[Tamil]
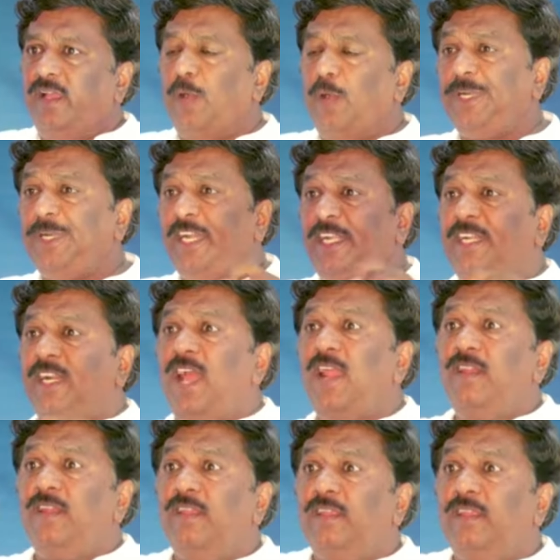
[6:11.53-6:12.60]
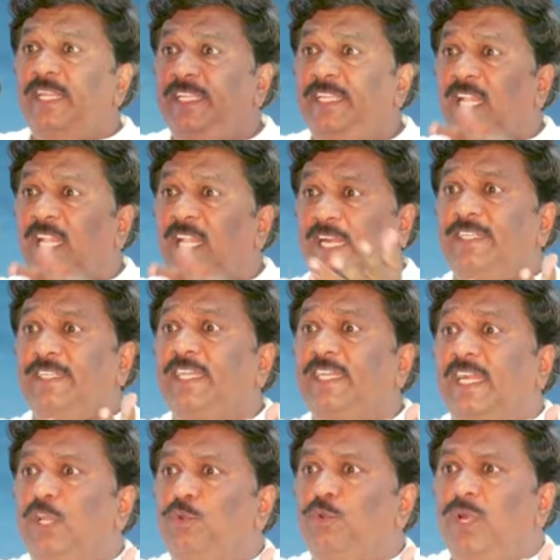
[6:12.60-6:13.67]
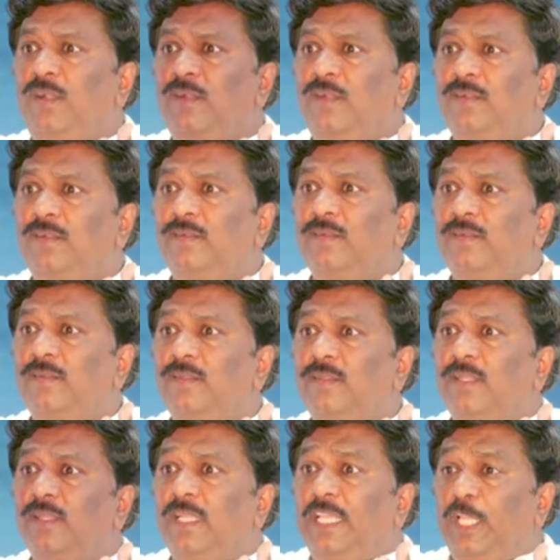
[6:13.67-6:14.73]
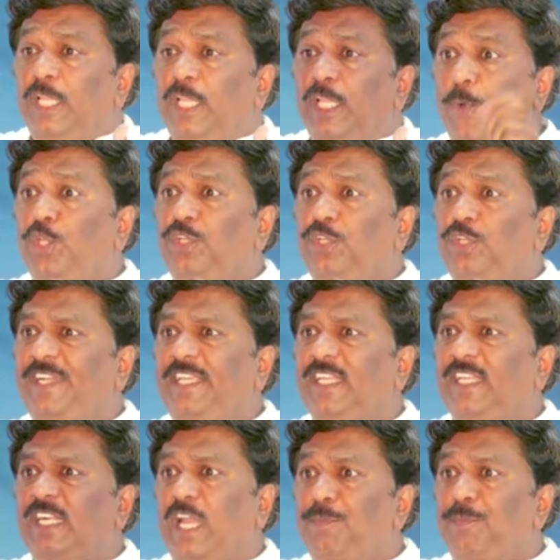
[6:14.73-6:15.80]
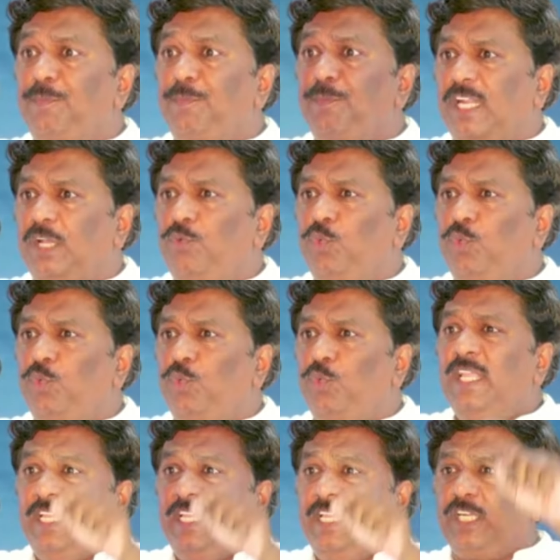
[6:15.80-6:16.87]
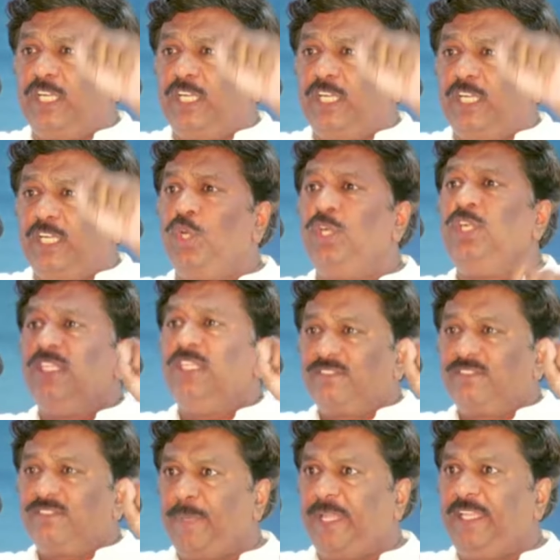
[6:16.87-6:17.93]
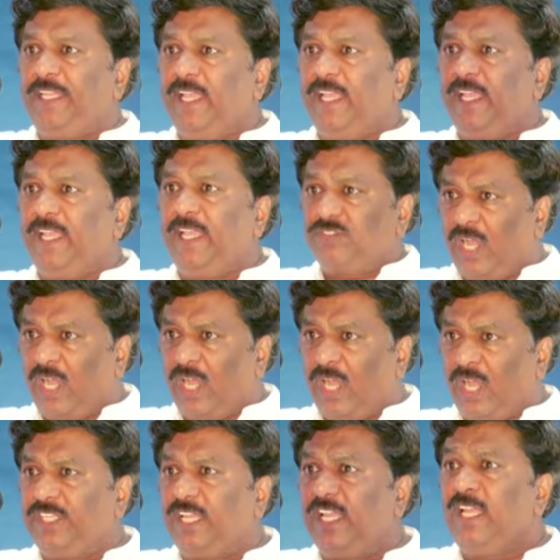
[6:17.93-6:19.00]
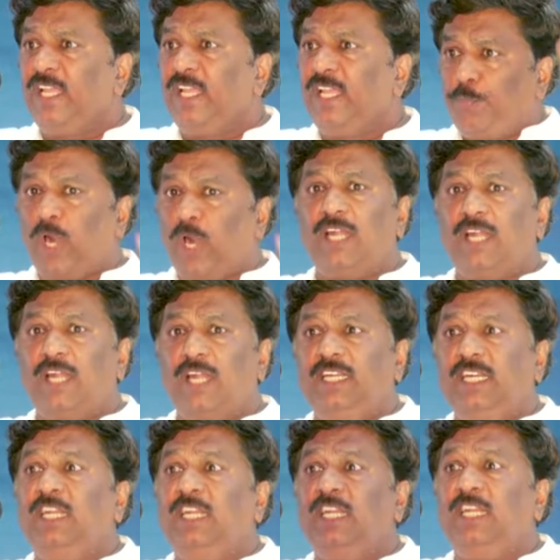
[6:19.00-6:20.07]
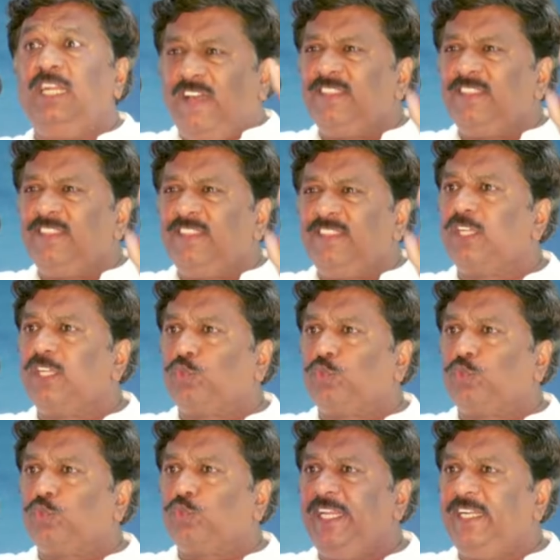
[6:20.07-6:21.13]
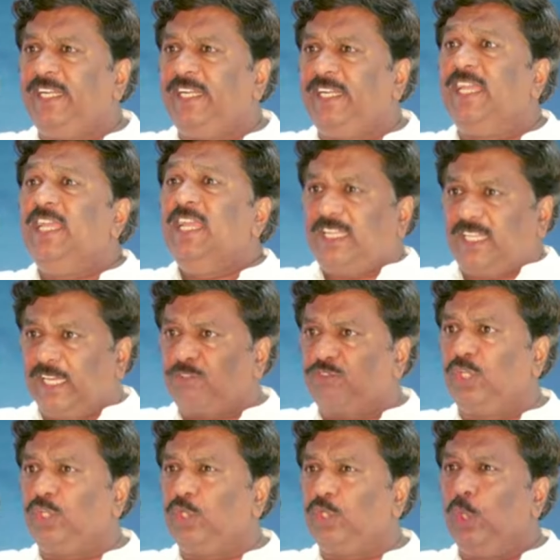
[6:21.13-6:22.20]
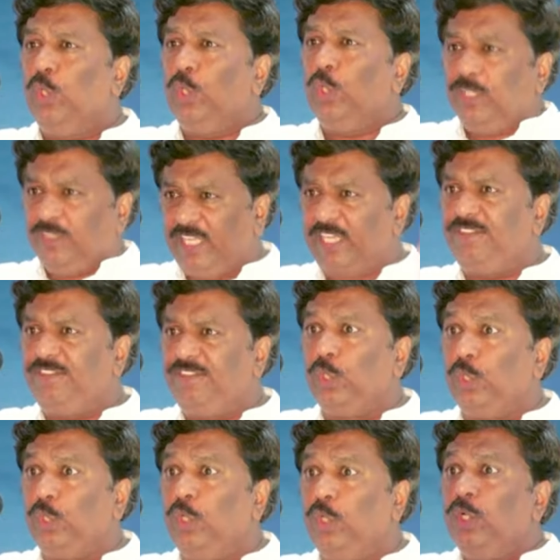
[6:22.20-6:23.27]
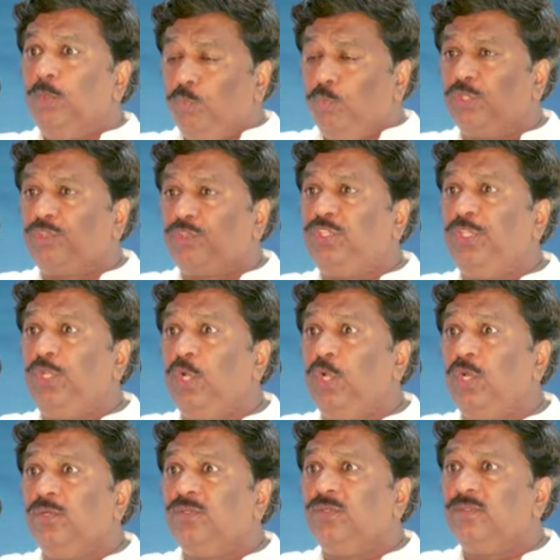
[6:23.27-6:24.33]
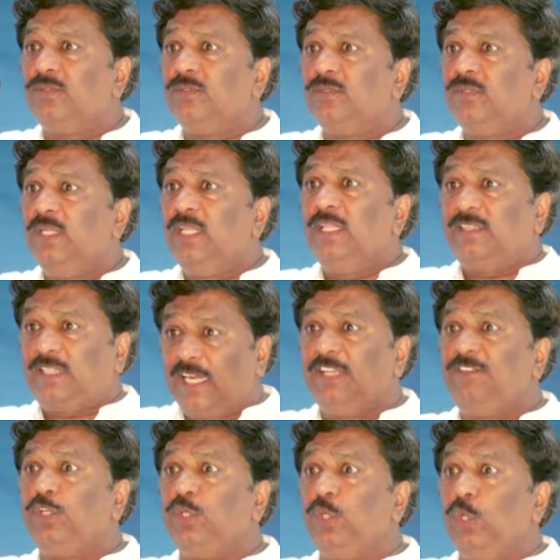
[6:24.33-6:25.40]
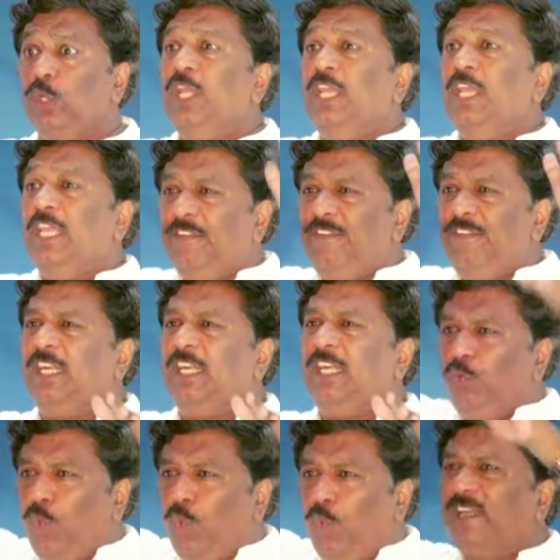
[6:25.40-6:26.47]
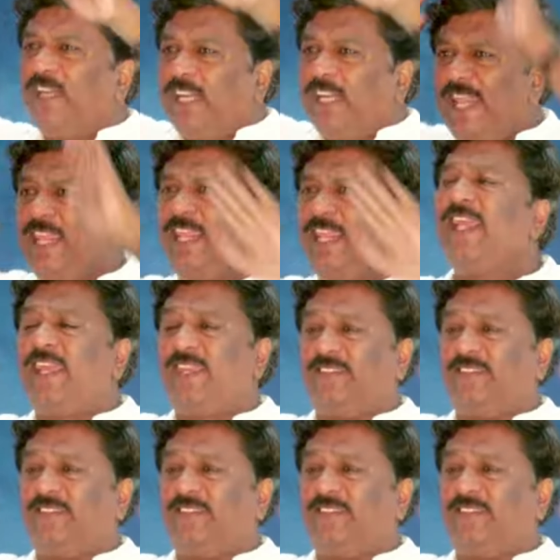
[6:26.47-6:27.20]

அப்படி என்றால் நீங்கள் கண்ட கடவுள் இப்போது வருகிற நமது கடவுள் இதற்கு முன் சமய சாத்திர புராணங்களில் வந்ததாக சொல்லுகின்ற கர்த்தர்களோ தேவர்களோ மூர்த்தியோ தலைவர்களோ இவர்களில் ஒருவர் அல்ல